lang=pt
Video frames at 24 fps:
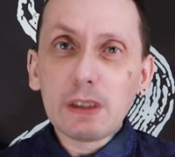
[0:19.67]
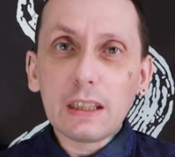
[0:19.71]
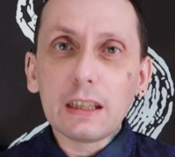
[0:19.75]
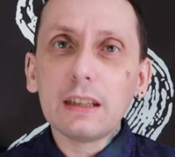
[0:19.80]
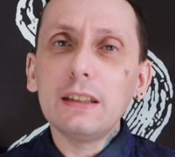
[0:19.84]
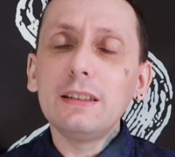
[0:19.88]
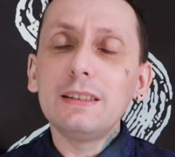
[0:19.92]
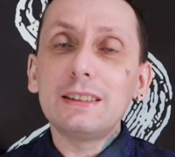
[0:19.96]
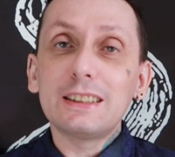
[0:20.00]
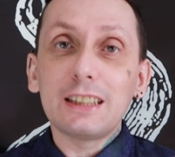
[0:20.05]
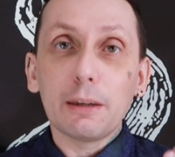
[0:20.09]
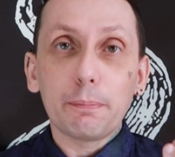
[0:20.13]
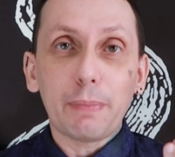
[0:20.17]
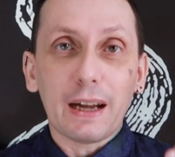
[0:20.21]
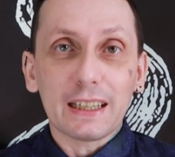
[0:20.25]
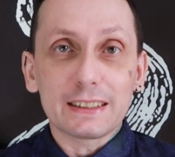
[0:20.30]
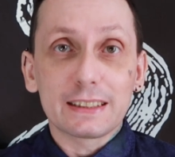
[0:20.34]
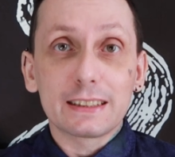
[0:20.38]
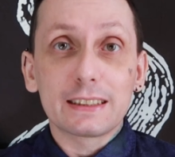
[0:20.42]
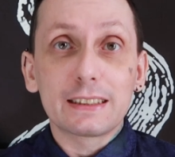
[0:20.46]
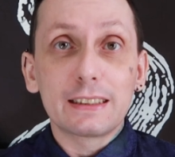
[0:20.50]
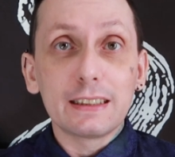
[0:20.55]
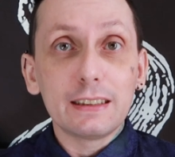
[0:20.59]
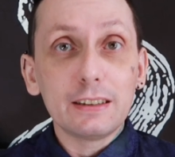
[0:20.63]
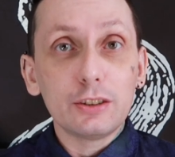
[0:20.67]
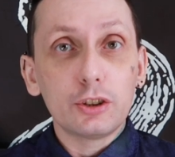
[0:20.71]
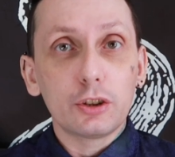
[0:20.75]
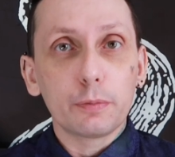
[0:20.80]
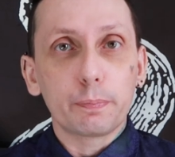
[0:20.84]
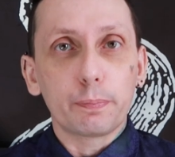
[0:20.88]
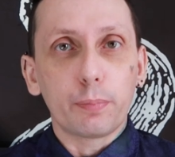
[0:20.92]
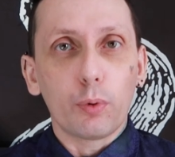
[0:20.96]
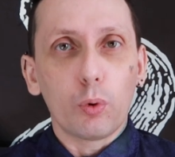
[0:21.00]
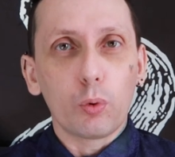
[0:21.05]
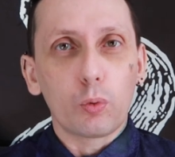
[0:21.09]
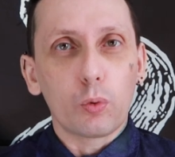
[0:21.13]
e ser é bastante
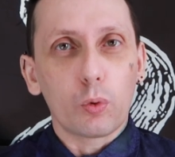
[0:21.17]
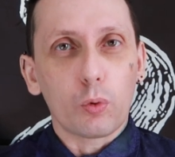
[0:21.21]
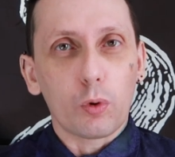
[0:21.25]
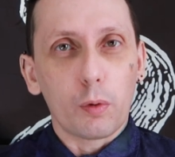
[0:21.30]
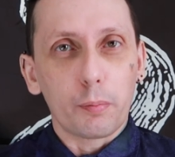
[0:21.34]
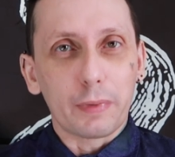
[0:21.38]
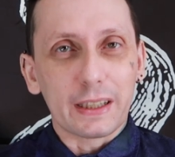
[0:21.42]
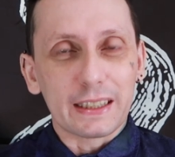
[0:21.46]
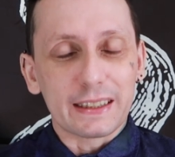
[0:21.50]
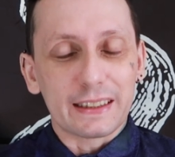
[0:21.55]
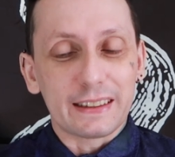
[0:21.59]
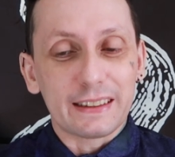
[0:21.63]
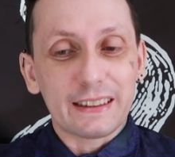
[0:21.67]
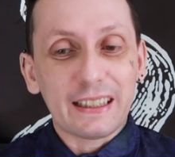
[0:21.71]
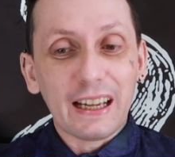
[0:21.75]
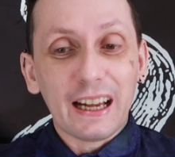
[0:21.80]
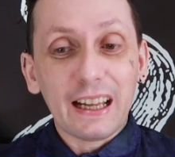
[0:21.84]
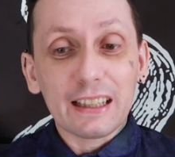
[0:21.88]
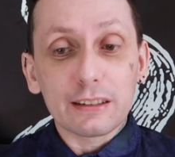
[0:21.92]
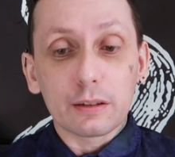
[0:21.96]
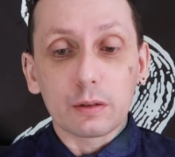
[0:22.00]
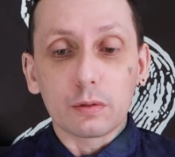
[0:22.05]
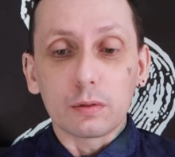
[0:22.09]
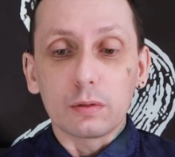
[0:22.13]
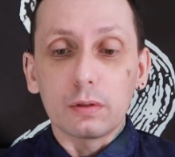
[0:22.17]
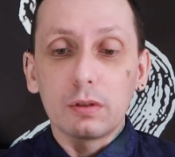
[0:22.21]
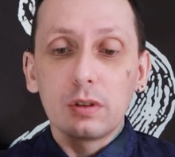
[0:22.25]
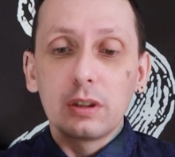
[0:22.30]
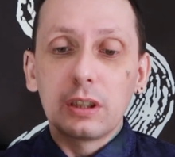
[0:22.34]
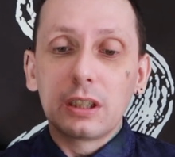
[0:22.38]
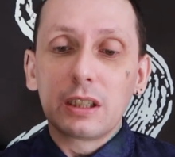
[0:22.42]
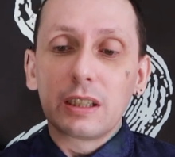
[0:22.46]
pouco comentado,